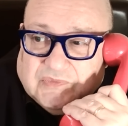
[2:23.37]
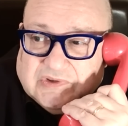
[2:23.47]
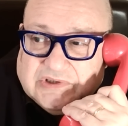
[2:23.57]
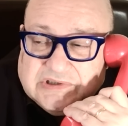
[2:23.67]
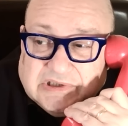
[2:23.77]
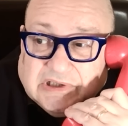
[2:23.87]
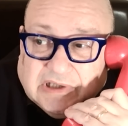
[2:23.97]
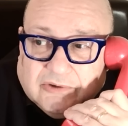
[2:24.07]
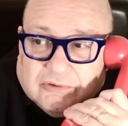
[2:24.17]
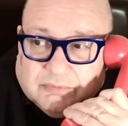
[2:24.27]
Sí, sí,
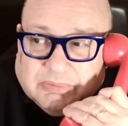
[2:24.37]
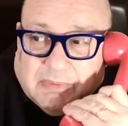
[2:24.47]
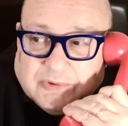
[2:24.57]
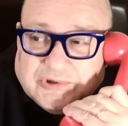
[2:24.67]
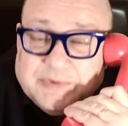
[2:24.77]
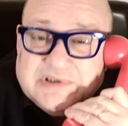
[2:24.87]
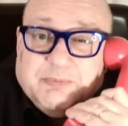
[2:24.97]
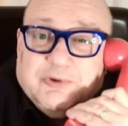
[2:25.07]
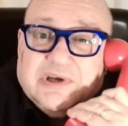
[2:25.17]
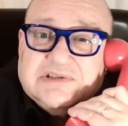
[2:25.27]
claro, vamos a ver si
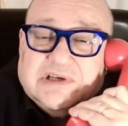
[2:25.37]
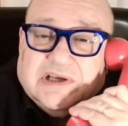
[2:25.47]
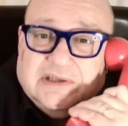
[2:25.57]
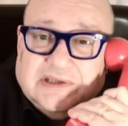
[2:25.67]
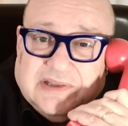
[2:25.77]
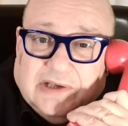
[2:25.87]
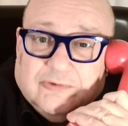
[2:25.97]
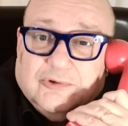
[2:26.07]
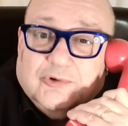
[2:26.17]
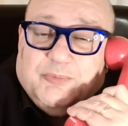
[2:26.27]
podrá ser
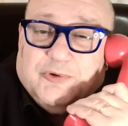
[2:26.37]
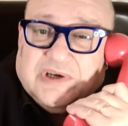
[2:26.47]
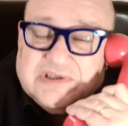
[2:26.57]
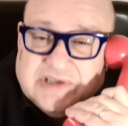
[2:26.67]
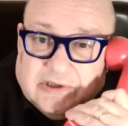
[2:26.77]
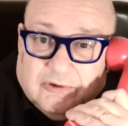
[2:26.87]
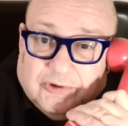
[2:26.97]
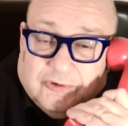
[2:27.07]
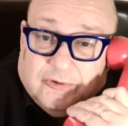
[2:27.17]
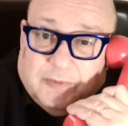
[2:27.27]
candidato o no podrá serlo y
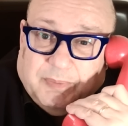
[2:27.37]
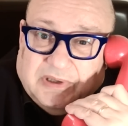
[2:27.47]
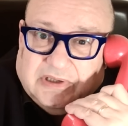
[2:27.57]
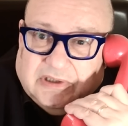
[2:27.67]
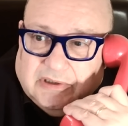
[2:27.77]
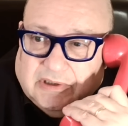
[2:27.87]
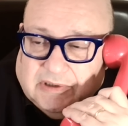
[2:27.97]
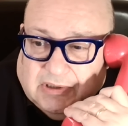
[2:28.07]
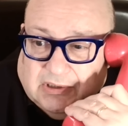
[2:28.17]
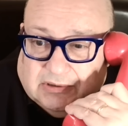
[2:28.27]
todo depende
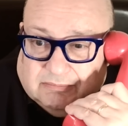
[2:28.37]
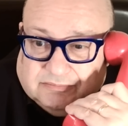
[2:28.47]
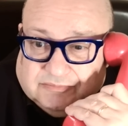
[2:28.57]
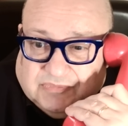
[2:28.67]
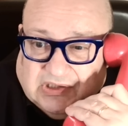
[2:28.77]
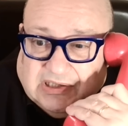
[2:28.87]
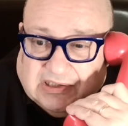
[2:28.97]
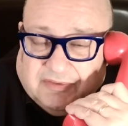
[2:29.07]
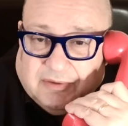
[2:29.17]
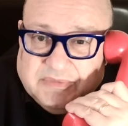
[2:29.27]
mm, de la
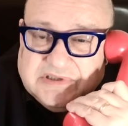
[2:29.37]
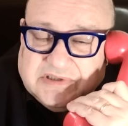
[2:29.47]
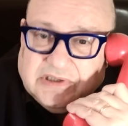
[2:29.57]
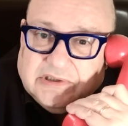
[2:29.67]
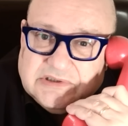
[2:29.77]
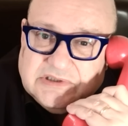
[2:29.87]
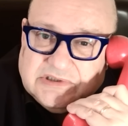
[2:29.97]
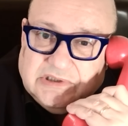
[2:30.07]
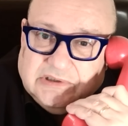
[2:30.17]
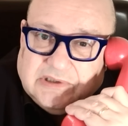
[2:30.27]
ley de amnistía, sí,
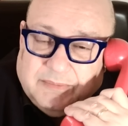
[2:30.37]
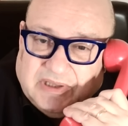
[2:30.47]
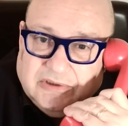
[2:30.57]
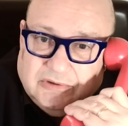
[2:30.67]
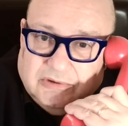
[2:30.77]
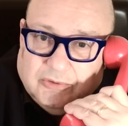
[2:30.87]
sí, también.